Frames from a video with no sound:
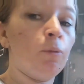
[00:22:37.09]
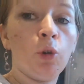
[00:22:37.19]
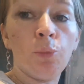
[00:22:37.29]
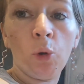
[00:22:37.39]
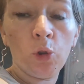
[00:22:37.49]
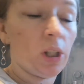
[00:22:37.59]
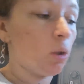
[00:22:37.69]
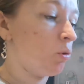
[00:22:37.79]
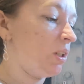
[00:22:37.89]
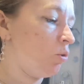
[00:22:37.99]
Vu que pour le
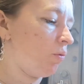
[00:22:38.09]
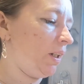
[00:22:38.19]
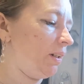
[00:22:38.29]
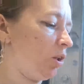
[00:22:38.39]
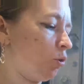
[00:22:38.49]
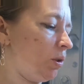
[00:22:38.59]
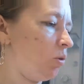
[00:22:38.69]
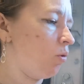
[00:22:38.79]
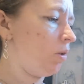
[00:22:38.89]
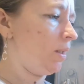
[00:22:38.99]
jacuzzi, il nous fallait des
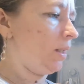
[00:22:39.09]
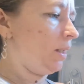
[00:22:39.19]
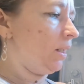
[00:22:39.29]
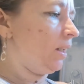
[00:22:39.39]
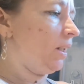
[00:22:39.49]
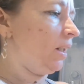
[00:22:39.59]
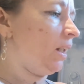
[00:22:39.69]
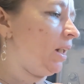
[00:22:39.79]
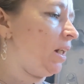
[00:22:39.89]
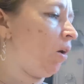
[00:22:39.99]
tuyaux.
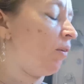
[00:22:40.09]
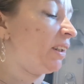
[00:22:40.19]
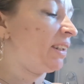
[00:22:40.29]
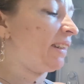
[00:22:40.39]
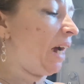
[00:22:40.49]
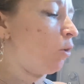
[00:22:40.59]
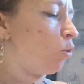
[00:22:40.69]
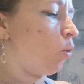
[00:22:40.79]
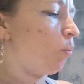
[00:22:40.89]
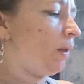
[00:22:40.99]
Et en fait, c'était à
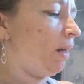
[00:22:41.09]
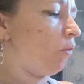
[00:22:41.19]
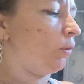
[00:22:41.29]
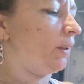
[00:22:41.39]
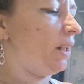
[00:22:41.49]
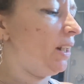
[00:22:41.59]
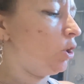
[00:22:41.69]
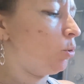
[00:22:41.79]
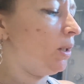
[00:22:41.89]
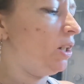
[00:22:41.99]
l'eau complet. Elle vendait les
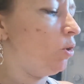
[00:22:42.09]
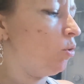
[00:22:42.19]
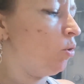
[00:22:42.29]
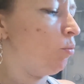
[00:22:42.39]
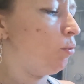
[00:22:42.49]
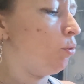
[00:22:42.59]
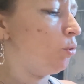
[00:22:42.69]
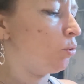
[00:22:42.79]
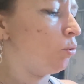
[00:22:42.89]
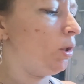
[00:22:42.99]
tuyaux,
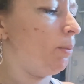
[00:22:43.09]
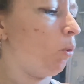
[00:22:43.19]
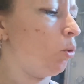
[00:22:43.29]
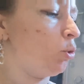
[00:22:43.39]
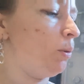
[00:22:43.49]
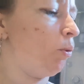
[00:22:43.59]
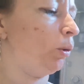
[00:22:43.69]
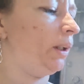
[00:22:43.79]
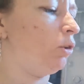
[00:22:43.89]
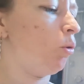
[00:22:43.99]
plus euh, les produits
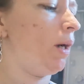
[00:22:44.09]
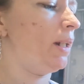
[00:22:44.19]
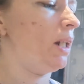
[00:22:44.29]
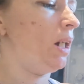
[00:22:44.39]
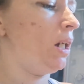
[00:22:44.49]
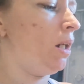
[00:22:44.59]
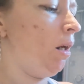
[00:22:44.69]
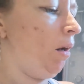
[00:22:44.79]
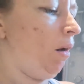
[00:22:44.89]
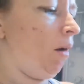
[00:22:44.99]
pour
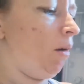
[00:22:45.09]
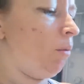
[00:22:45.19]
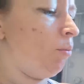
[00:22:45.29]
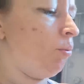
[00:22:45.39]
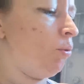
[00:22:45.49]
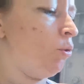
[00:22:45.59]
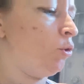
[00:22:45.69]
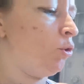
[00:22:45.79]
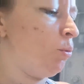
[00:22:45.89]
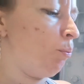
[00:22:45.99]
nettoyer,
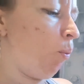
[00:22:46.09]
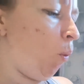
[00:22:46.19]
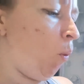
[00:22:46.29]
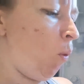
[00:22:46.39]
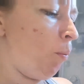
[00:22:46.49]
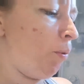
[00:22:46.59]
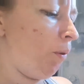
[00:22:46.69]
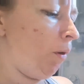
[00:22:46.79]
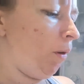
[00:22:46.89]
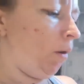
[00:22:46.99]
plus une pompe,
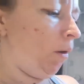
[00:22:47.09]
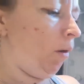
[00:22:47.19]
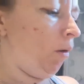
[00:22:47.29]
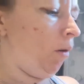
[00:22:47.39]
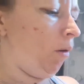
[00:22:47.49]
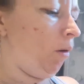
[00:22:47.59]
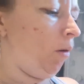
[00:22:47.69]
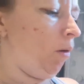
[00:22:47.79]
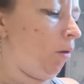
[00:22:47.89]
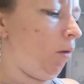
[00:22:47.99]

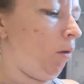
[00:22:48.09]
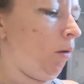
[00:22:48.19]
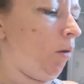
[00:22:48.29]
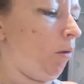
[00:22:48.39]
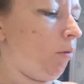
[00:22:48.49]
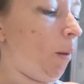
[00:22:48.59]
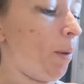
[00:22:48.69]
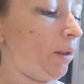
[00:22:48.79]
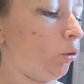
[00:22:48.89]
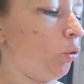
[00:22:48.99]
euh, un
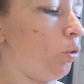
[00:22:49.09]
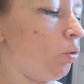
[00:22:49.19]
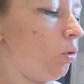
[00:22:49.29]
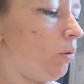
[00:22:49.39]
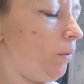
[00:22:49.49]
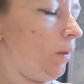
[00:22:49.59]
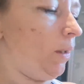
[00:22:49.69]
plat de trucs, quoi.